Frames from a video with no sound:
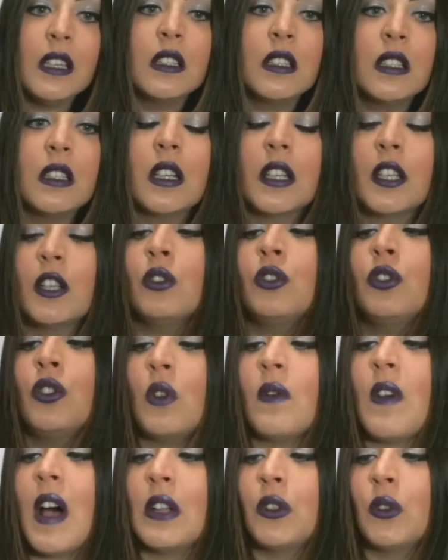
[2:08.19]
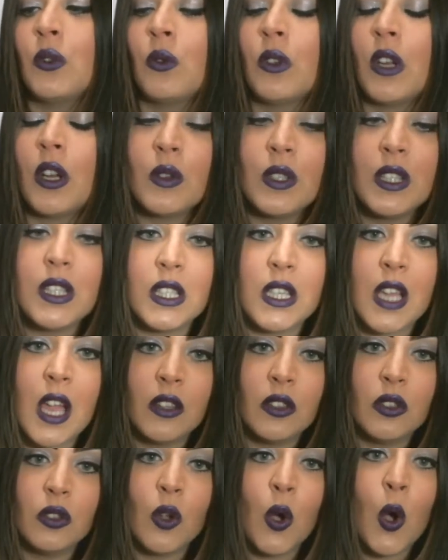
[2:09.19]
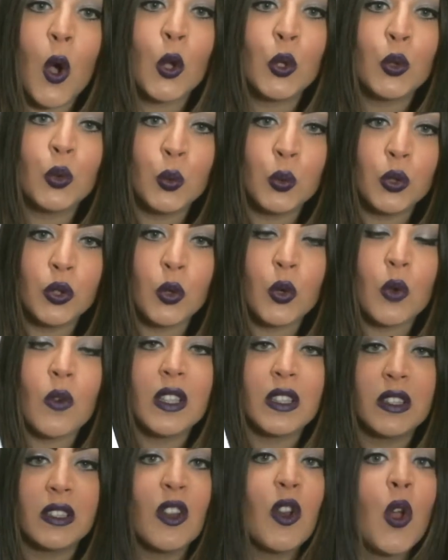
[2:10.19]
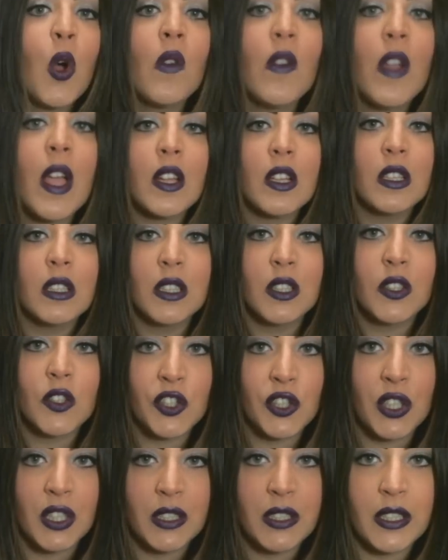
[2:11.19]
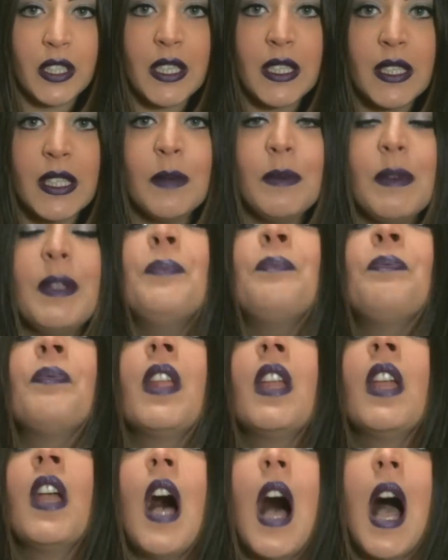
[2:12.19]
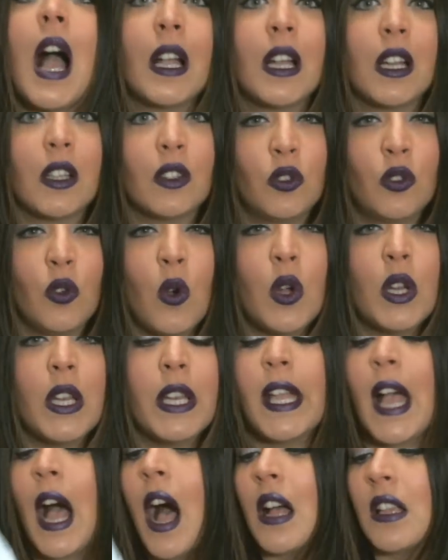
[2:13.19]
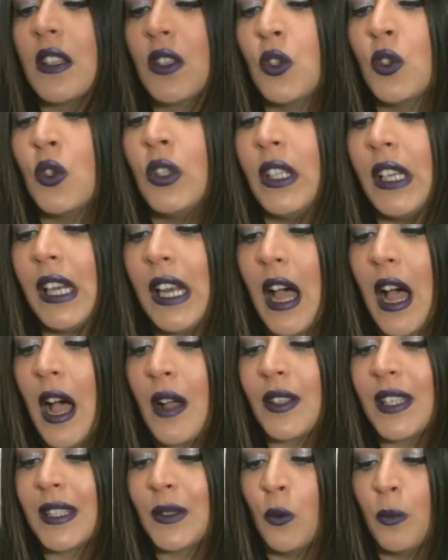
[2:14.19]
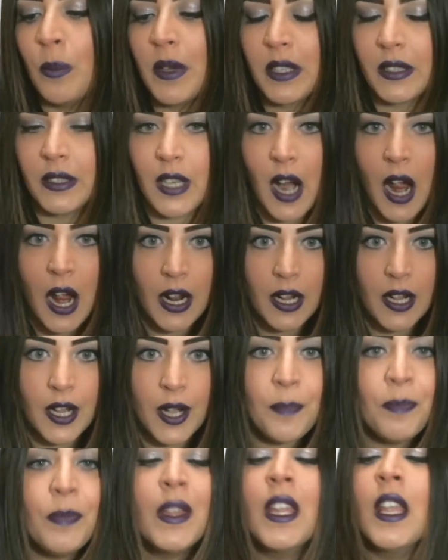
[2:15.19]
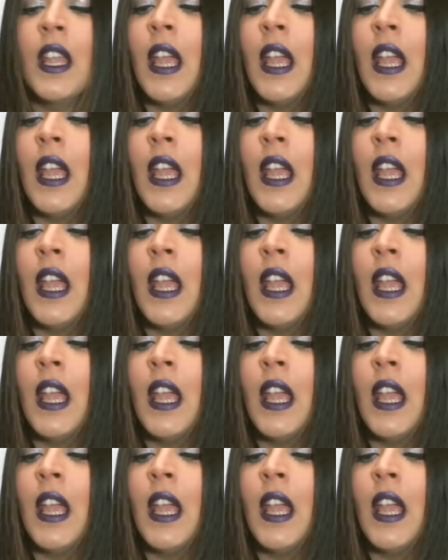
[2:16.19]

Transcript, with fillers: eh, che ho trovato in un negozietto tutto 99 eh, centesimi a Cattolica, sono della Super Drag